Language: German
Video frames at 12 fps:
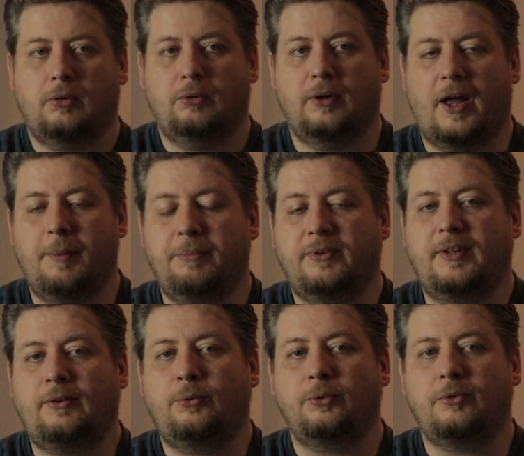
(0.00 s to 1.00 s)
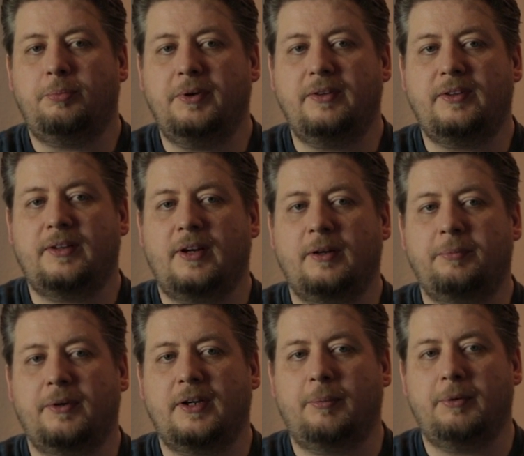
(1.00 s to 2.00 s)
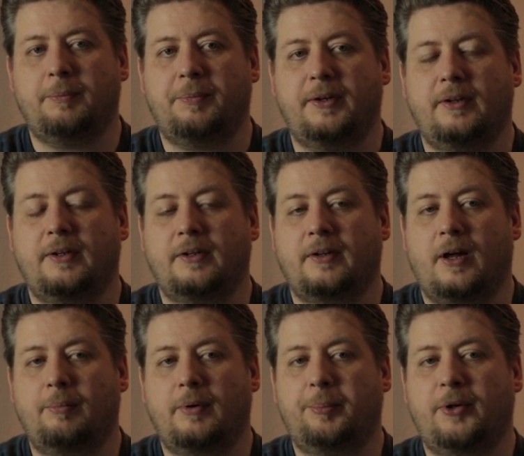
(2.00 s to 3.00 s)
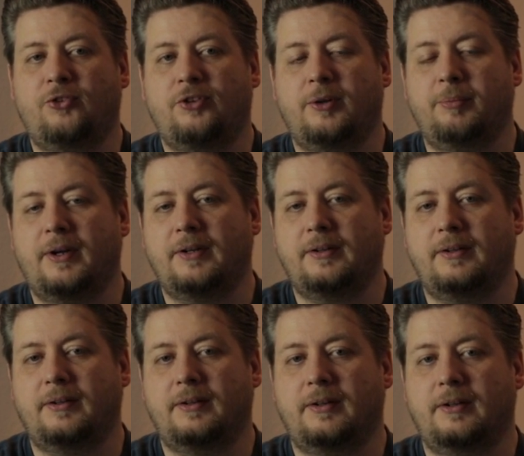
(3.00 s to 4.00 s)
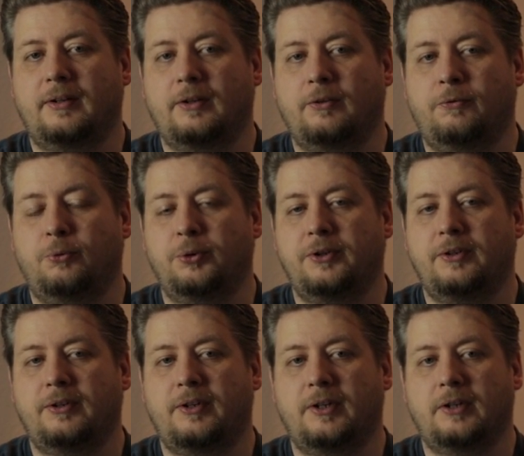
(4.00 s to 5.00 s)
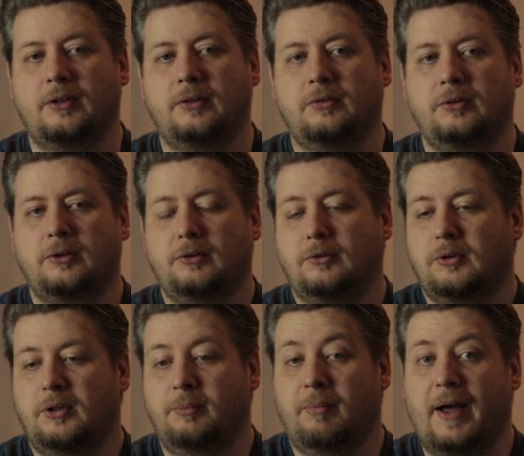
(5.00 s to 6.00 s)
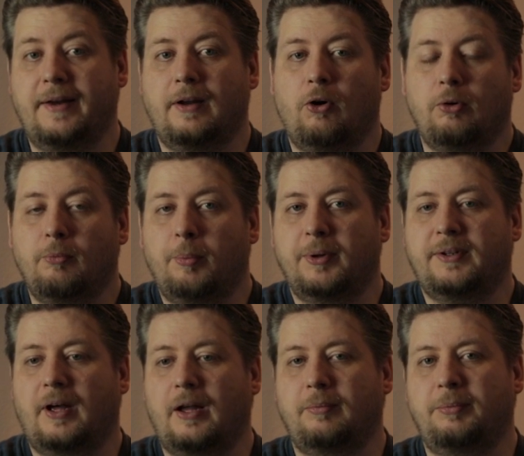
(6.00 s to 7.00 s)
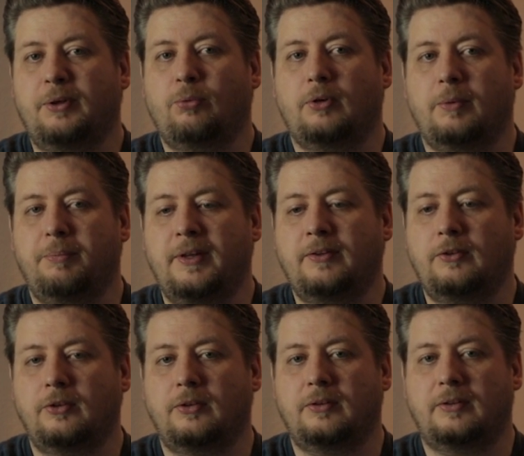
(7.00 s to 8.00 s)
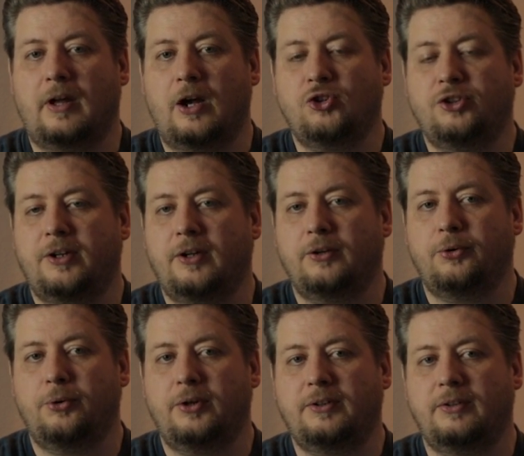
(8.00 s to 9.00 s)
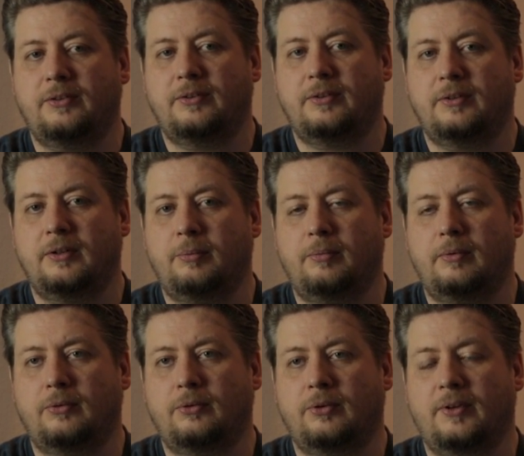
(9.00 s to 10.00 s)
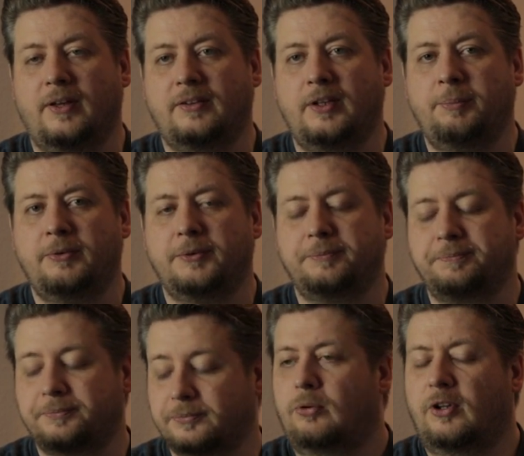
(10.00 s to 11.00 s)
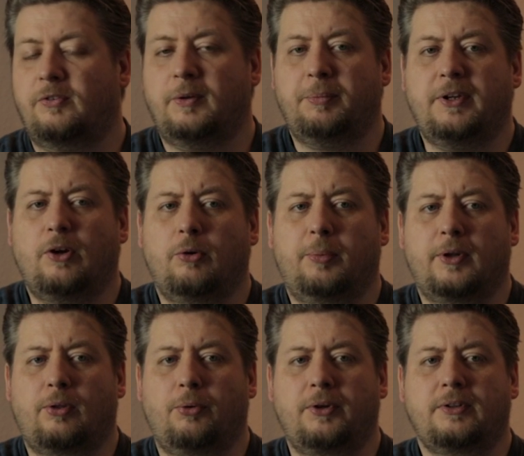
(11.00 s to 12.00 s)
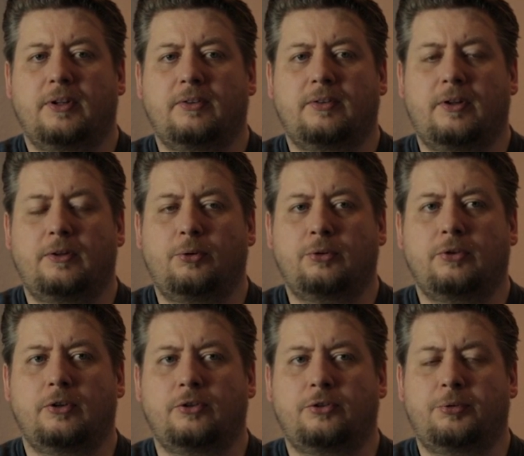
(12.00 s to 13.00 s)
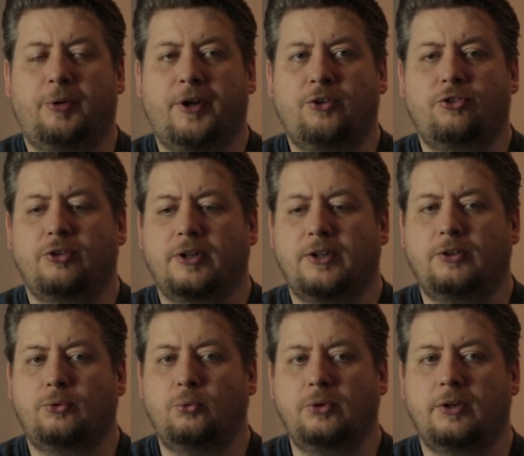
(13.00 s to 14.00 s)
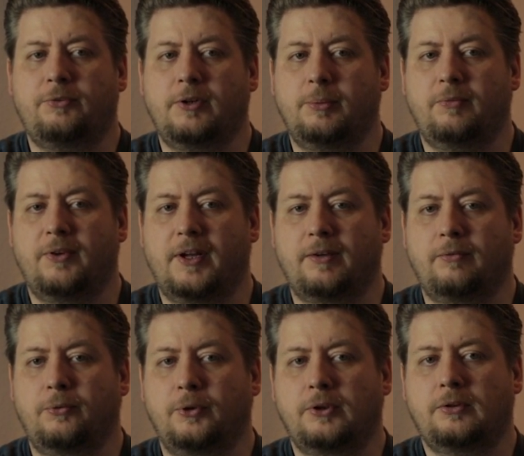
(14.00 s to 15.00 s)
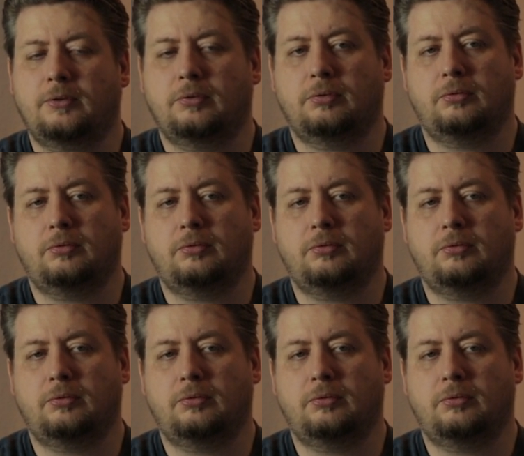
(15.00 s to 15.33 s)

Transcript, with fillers: Und rein besetzungsmäßig hat man ja mit Benedict Cumberbatch jemanden äh, gefunden, der in meinen Augen momentan mit zu den besten Darstellern gehört, die es äh, zurzeit gibt. Und deswegen bin ich auch überzeugt, dass äh, Doctor Strange ein recht guter Film werden wird.